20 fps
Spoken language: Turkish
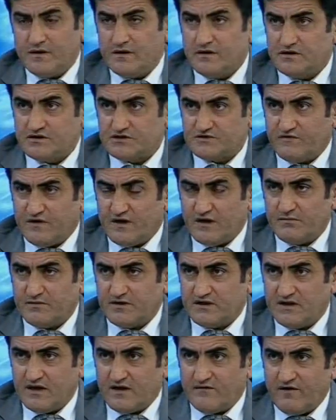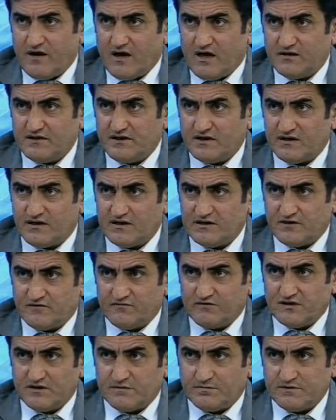Şifalı Bitkiler ve Alternatif
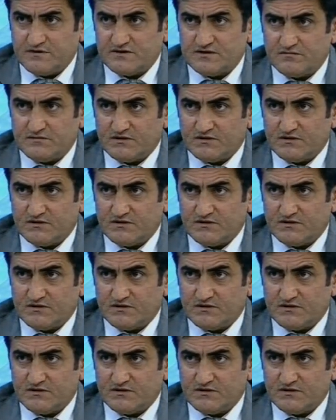Tıp isimli